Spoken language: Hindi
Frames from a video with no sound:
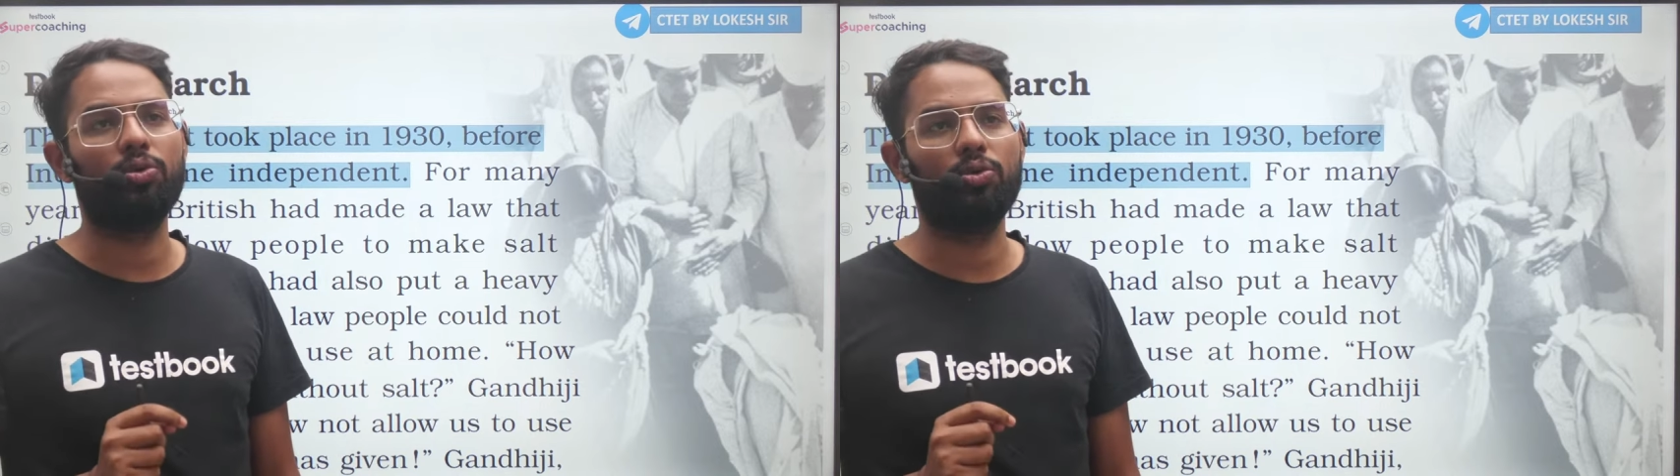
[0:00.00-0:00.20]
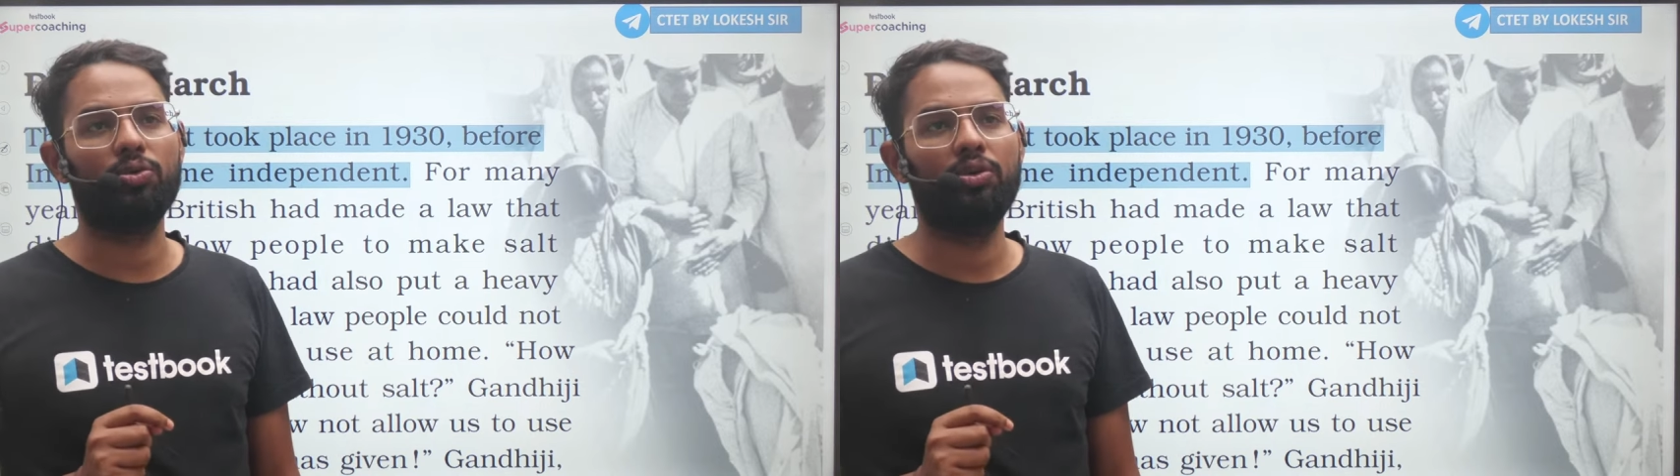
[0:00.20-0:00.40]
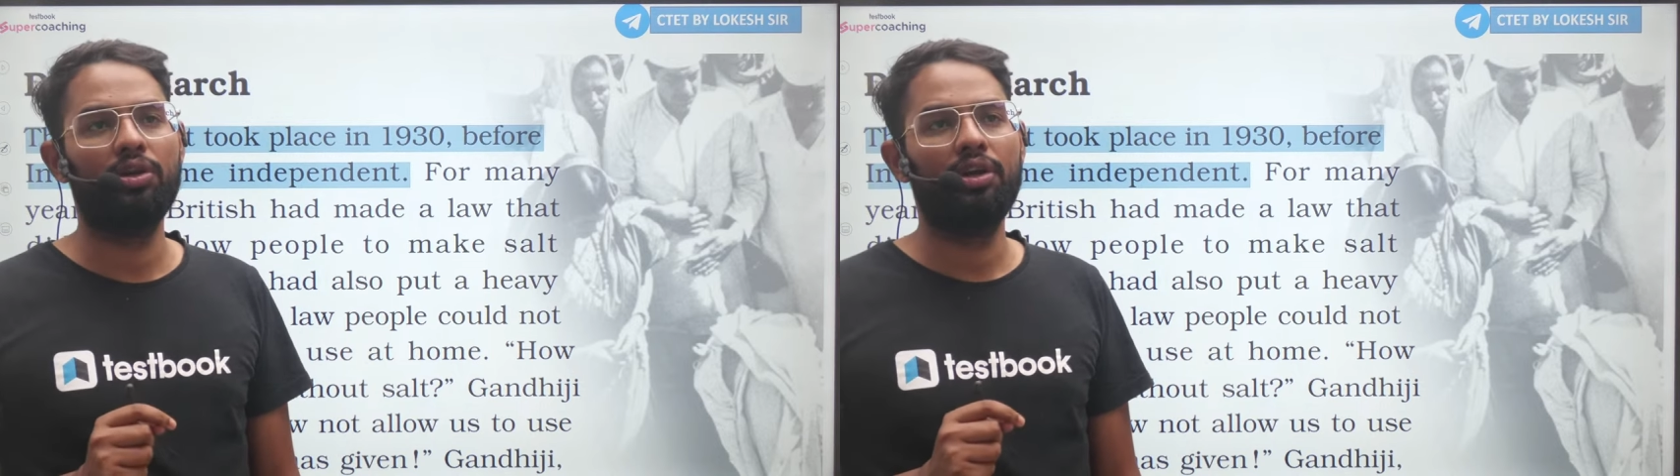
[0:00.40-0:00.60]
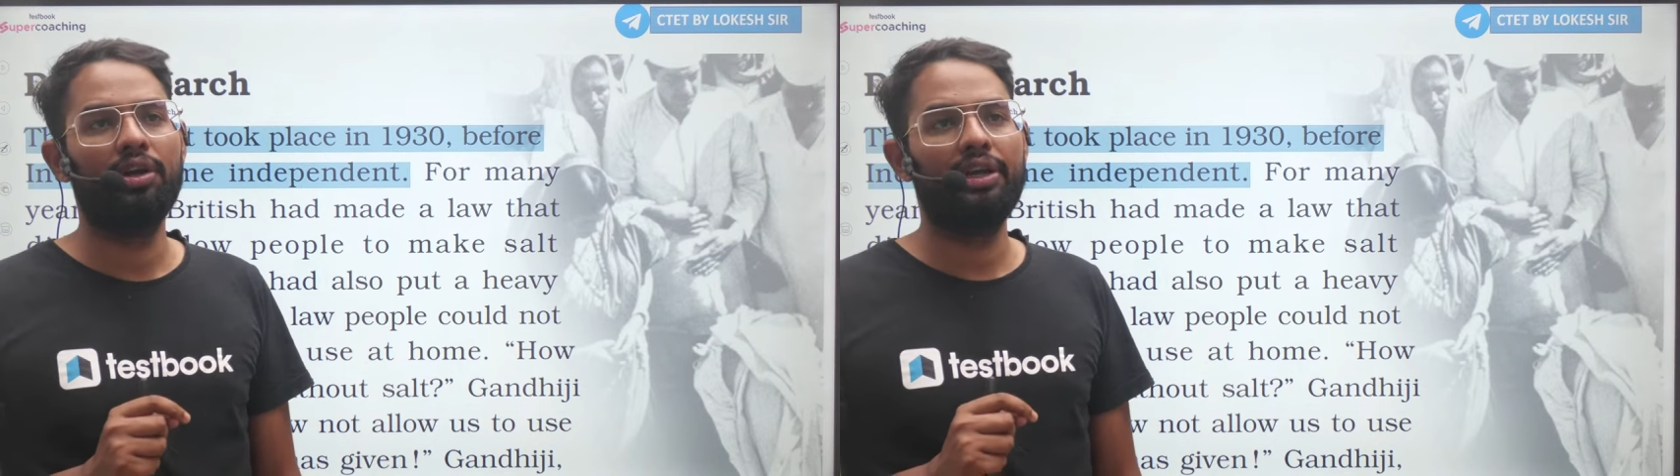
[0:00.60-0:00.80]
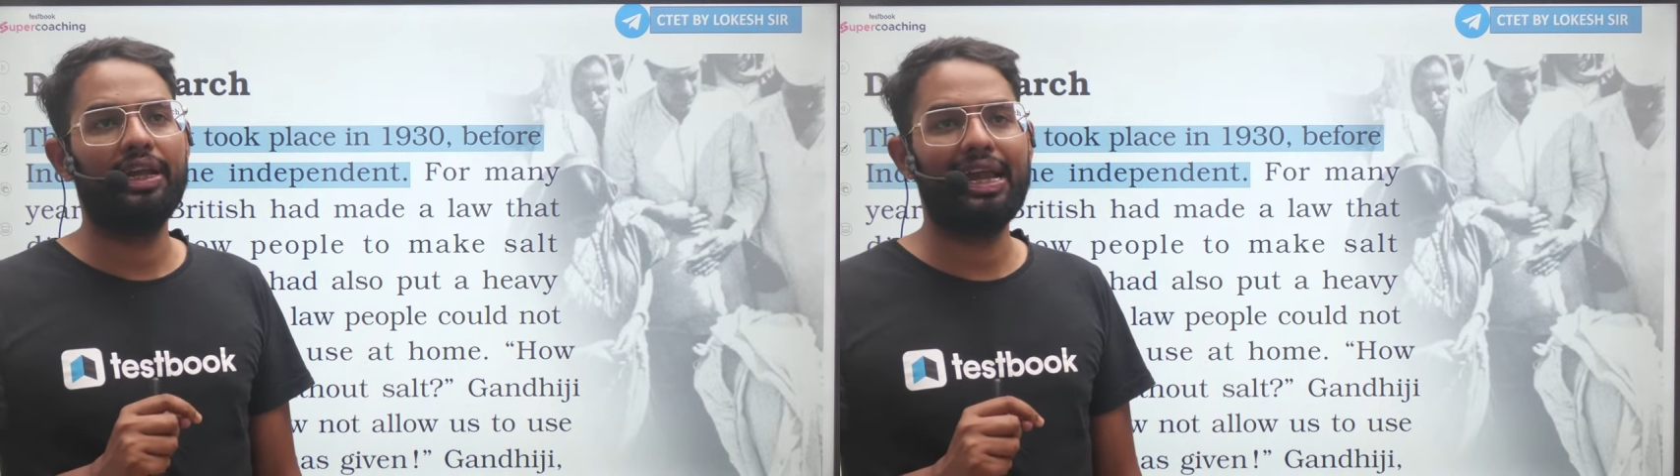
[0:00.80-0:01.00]
को
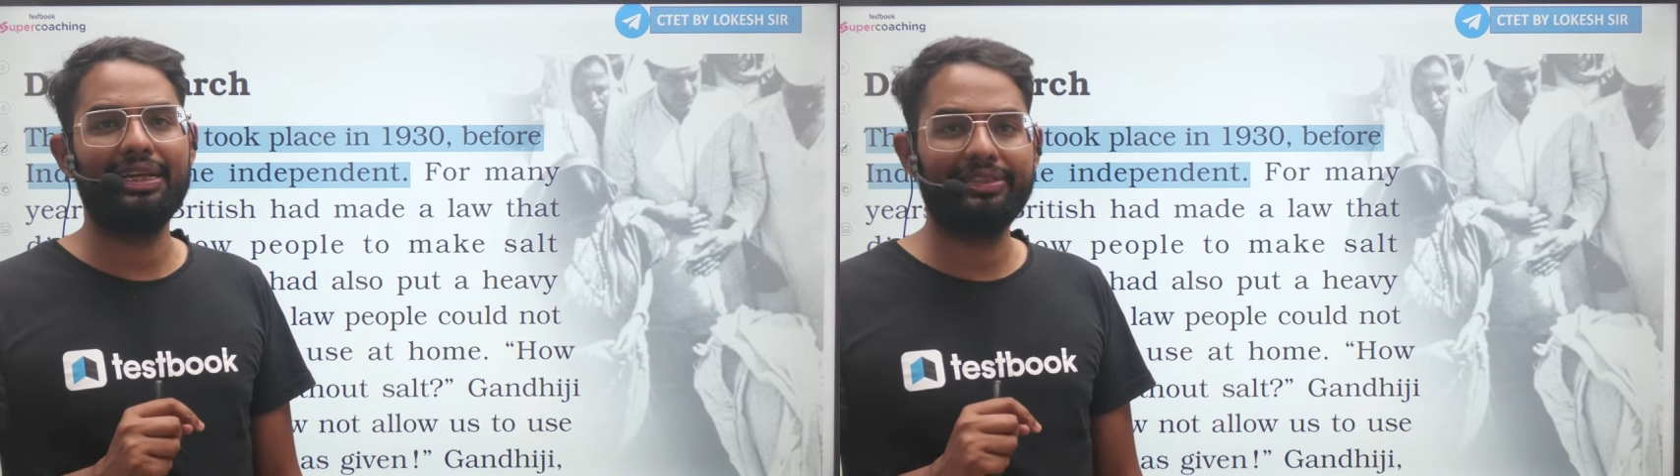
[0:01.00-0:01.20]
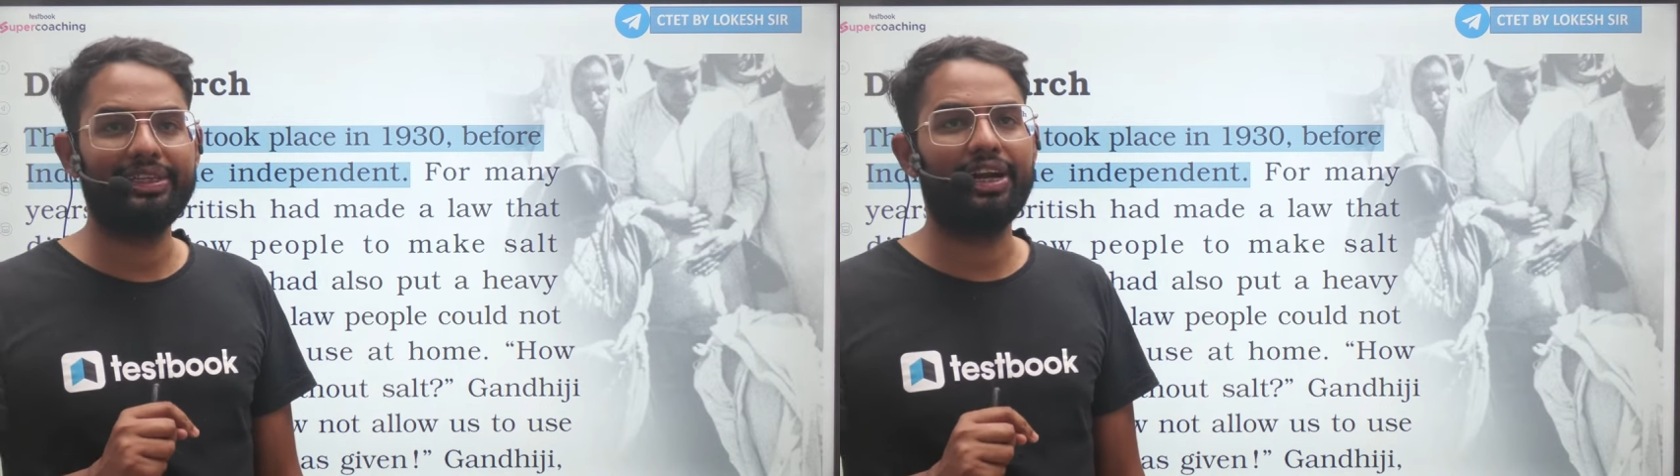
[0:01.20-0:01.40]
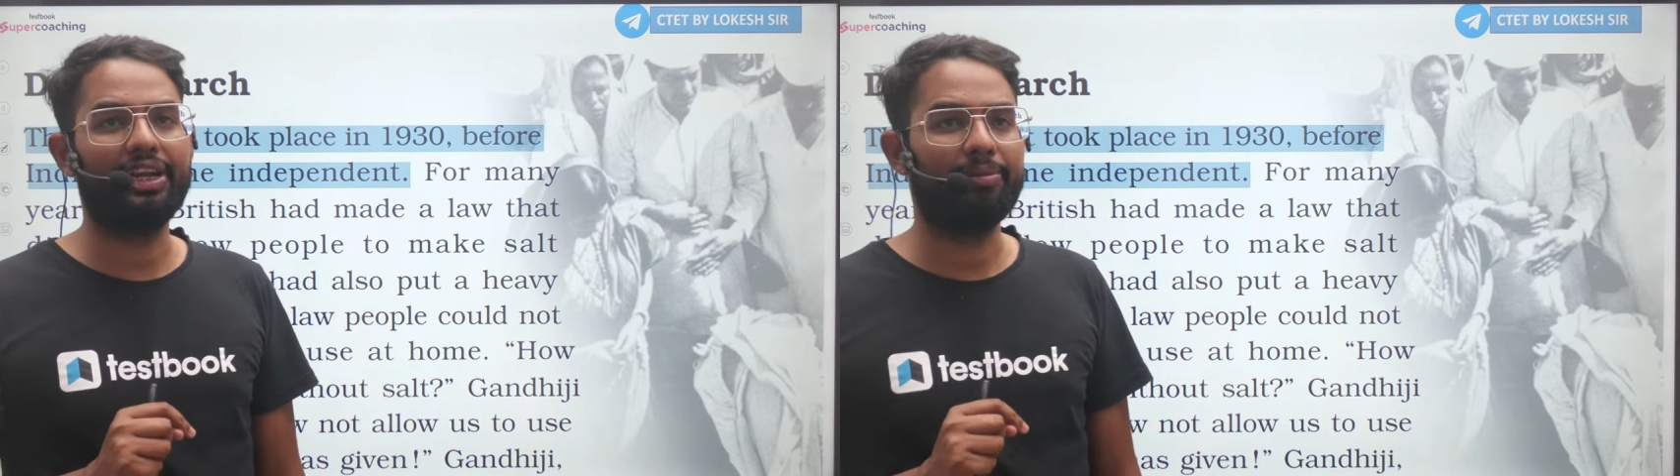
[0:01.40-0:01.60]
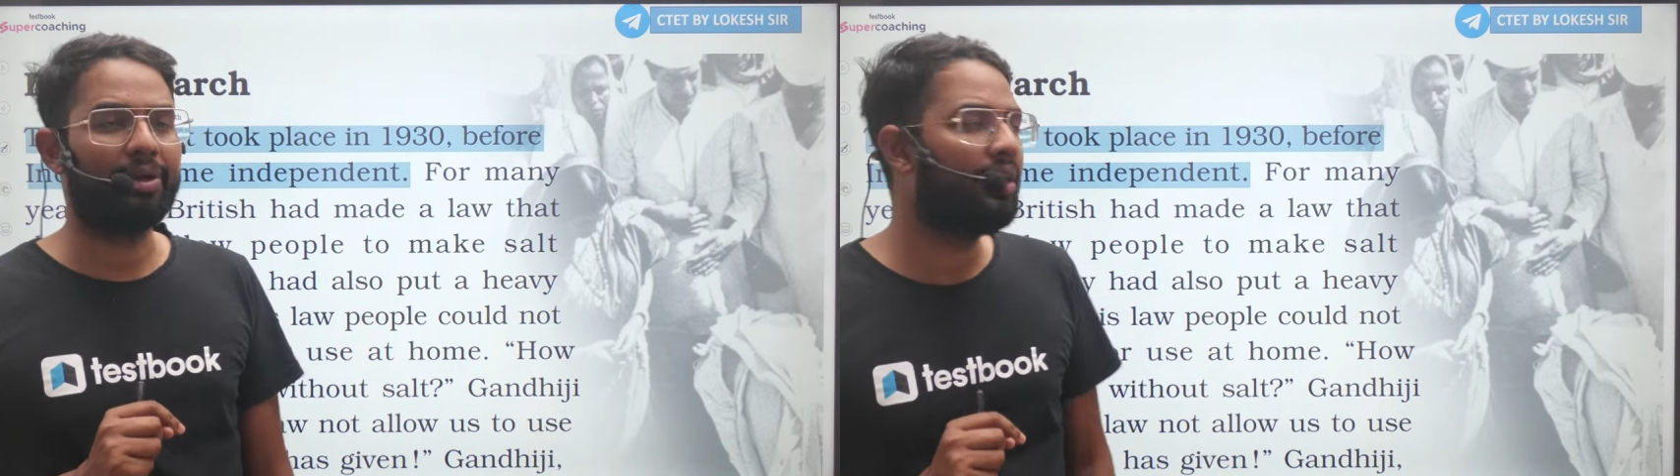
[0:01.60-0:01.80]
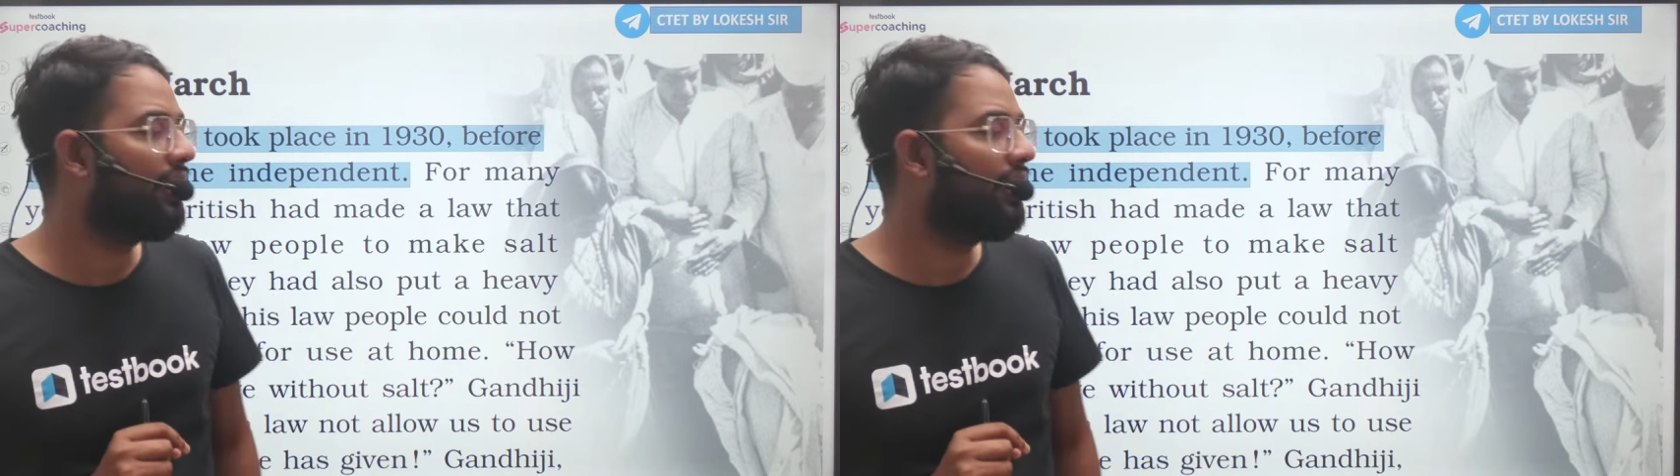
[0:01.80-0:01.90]
ठीक है एनसीआरटी e में